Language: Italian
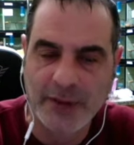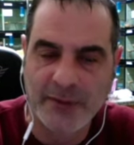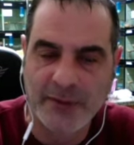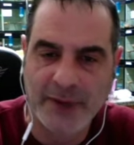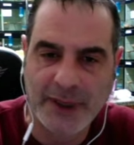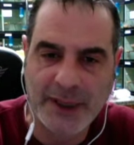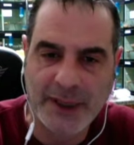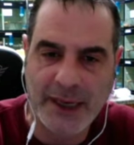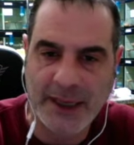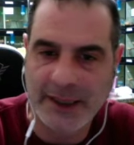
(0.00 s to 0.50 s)

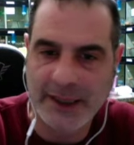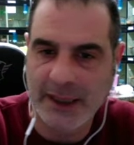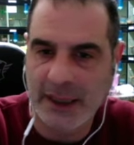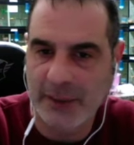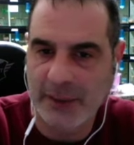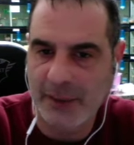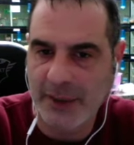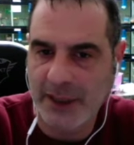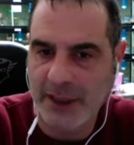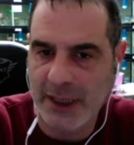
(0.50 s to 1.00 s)
vedrete
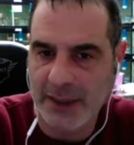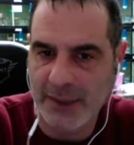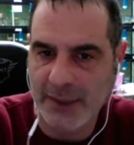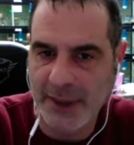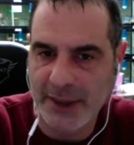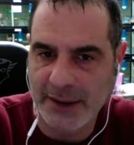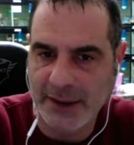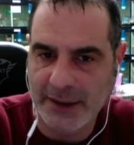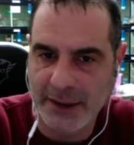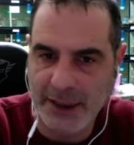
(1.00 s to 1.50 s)
che
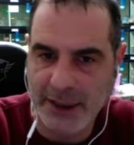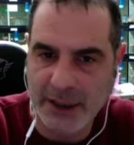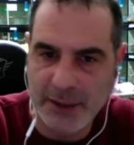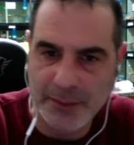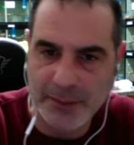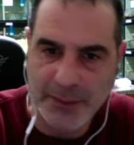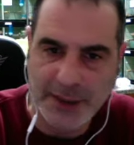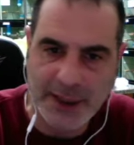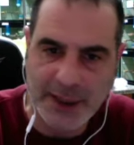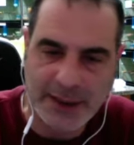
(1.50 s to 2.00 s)
praticamente
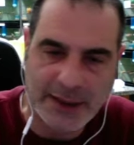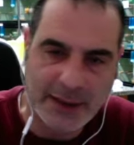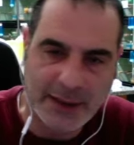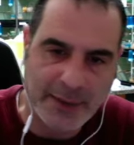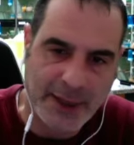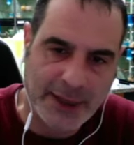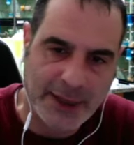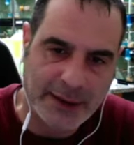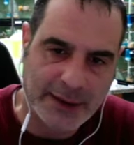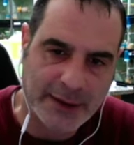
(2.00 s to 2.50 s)

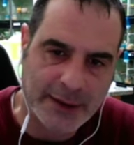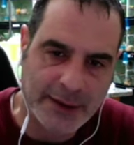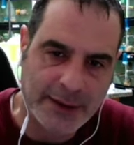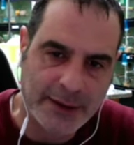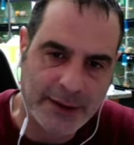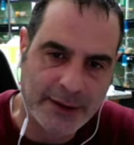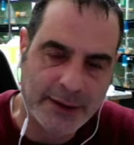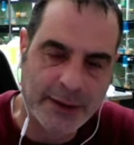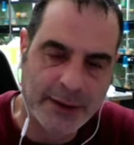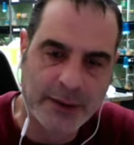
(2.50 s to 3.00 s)
immediatamente,